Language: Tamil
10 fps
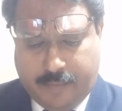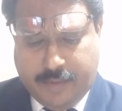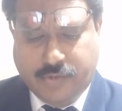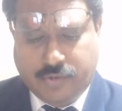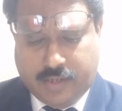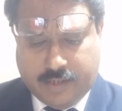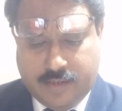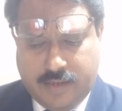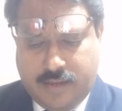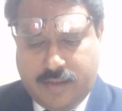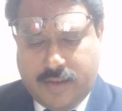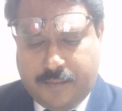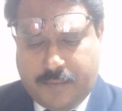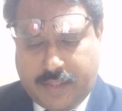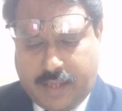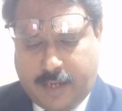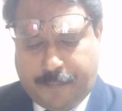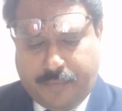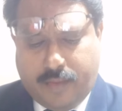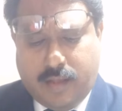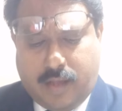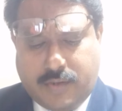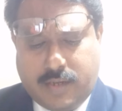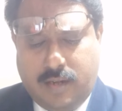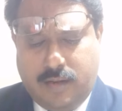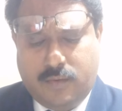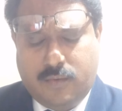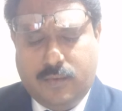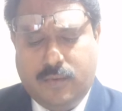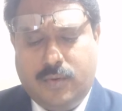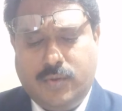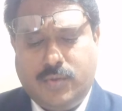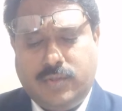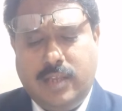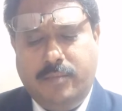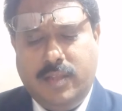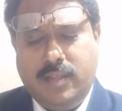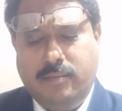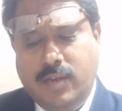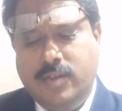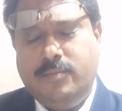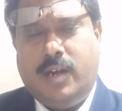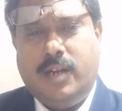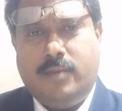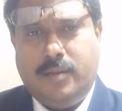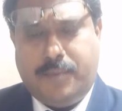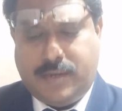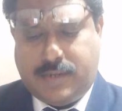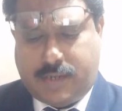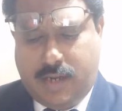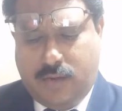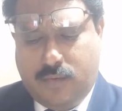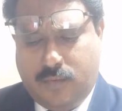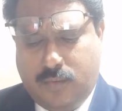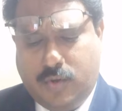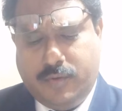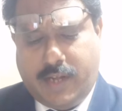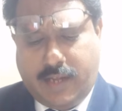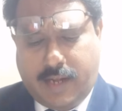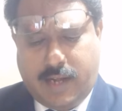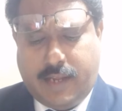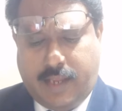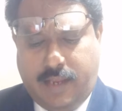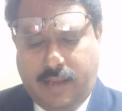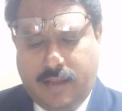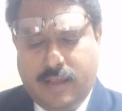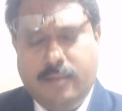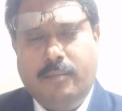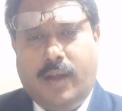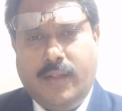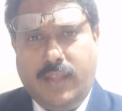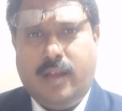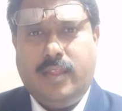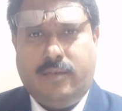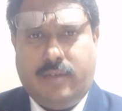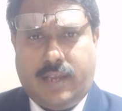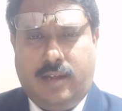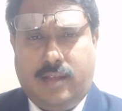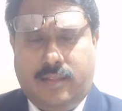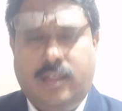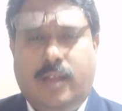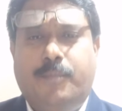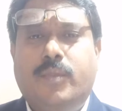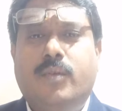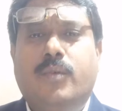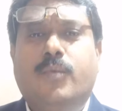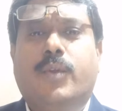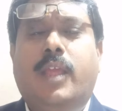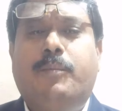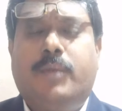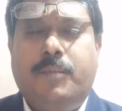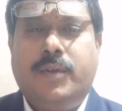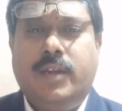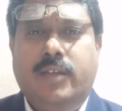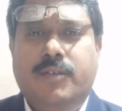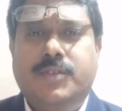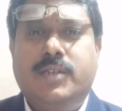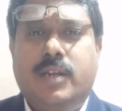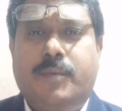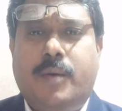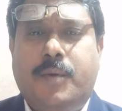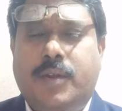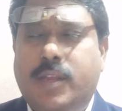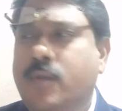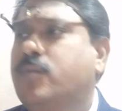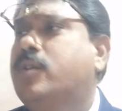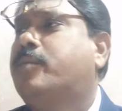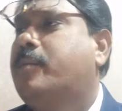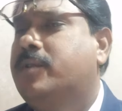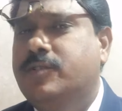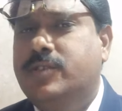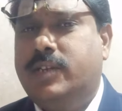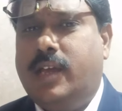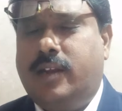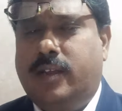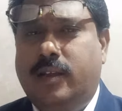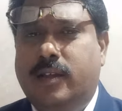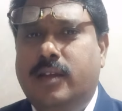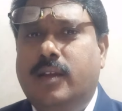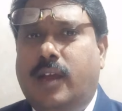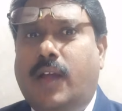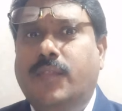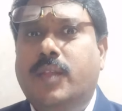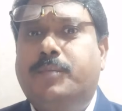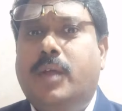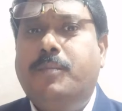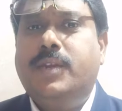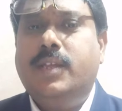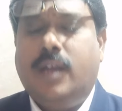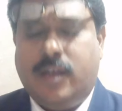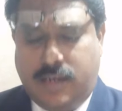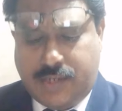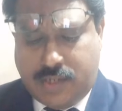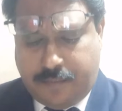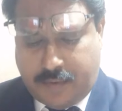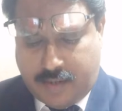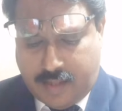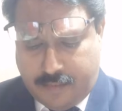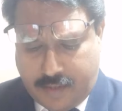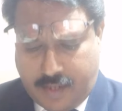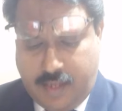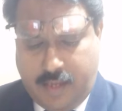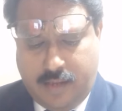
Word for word: அப்படின்னு சொல்கிறாங்க பார்த்தீங்களா அவற்றில் ஒரு சொத்தின் மீது மீண்டும் அடமானம் பெற்ற ஒருவரின் நலனை பாதிக்காத வகையில் அதுதான் ஒரே ப்ராப்பர்ட்டி நீங்கள் வச்சுருக்கிற ப்ராப்பர்ட்டியை இன்னொரு ப்ராப்பர்ட்டி வச்சுருக்காருன்னா அந்த ப்ராப்பர்ட்டி யாரும் டிஸ்டர்ப் பண்ணாதபடி